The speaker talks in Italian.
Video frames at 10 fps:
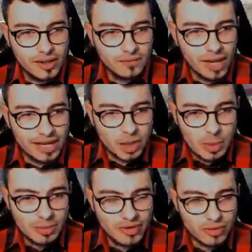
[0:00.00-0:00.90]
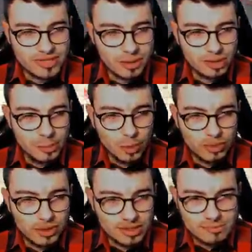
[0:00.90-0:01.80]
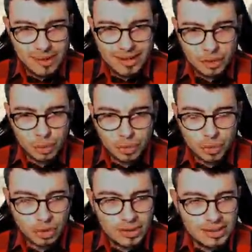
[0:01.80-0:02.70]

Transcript: Vai che dobbiamo fare un sacco di punti, spacca tutto.